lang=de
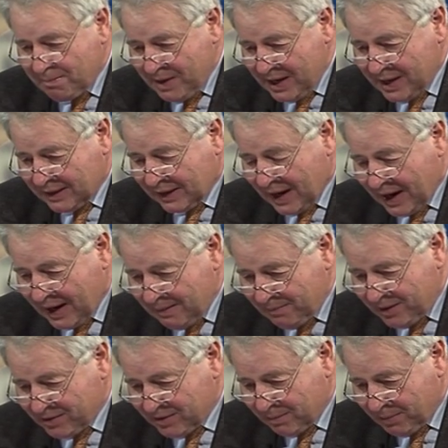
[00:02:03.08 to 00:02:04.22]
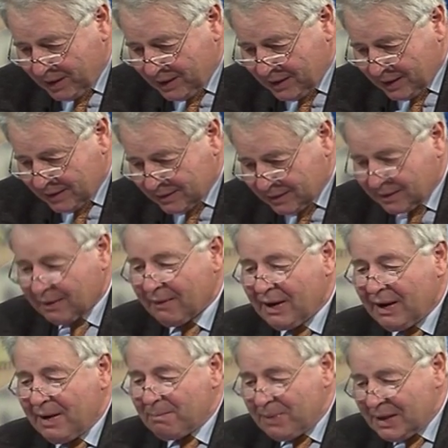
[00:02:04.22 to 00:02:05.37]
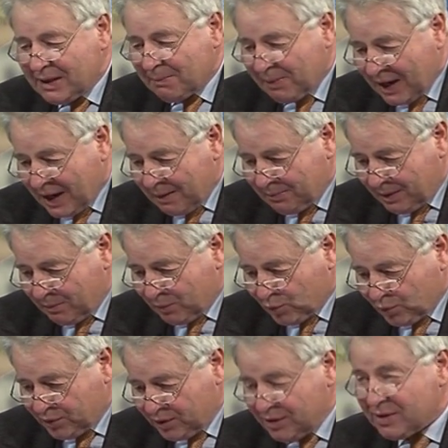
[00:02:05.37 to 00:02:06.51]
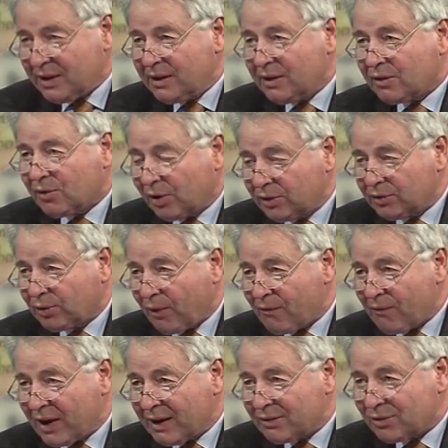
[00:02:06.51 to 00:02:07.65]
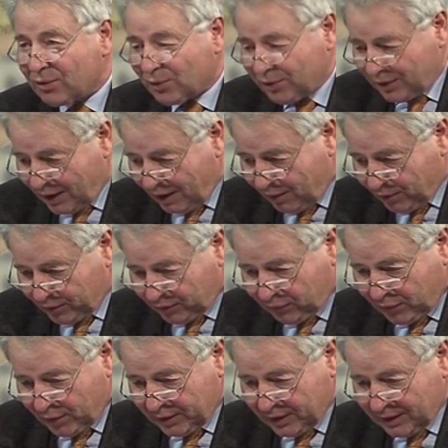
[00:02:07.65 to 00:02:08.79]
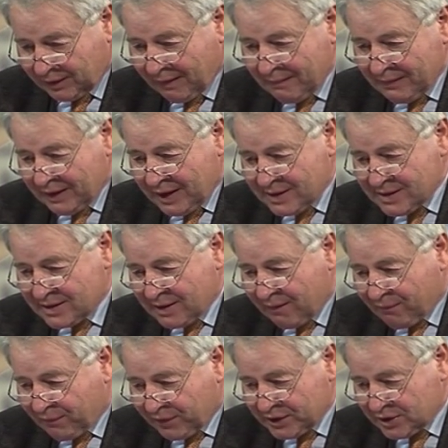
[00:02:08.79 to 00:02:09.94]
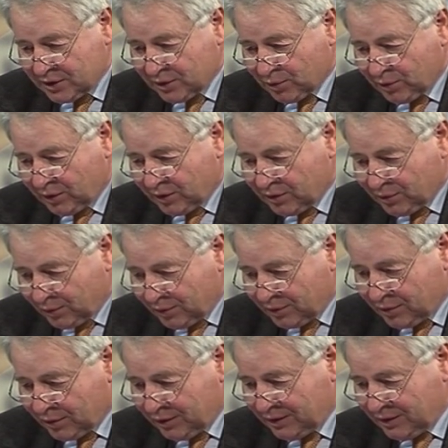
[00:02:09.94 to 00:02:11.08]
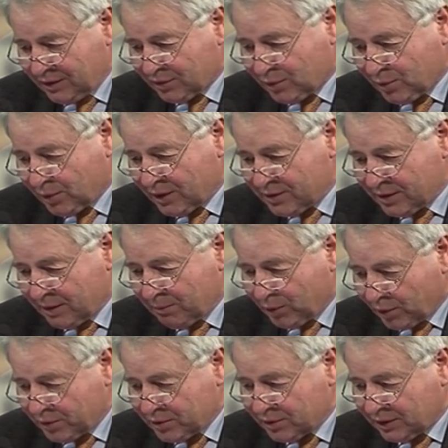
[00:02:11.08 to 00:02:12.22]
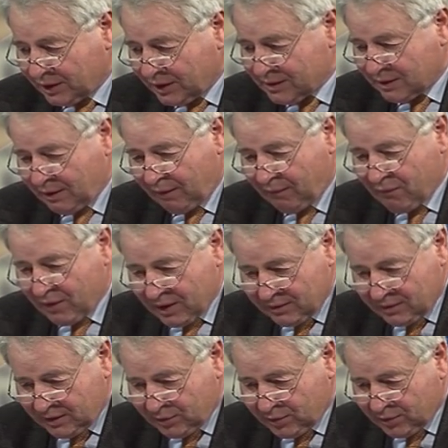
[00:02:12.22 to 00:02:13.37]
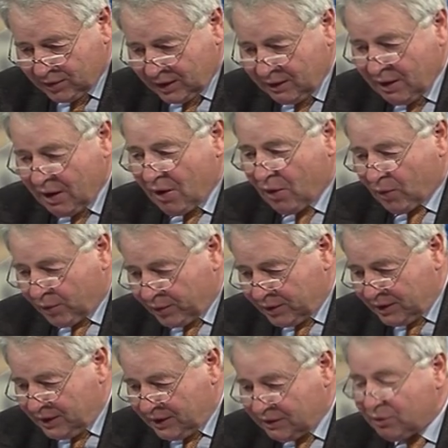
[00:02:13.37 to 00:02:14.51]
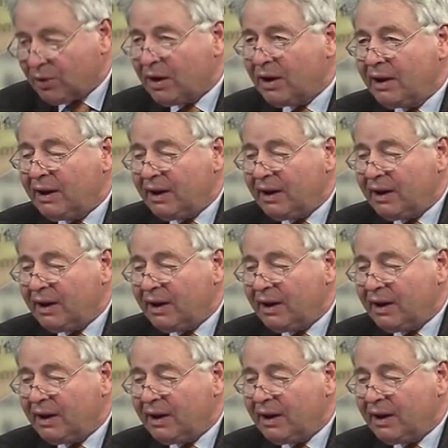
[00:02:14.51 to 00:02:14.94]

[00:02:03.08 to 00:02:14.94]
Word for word: mehr Geheimnisse beinhaltet. Bitte bleibt im guten Sinne kontrovers und herausfordernd. Es ist erfrischend und gesund, solchen Diskurs im deutschen christlichen Fernsehen zu sehen und nicht nur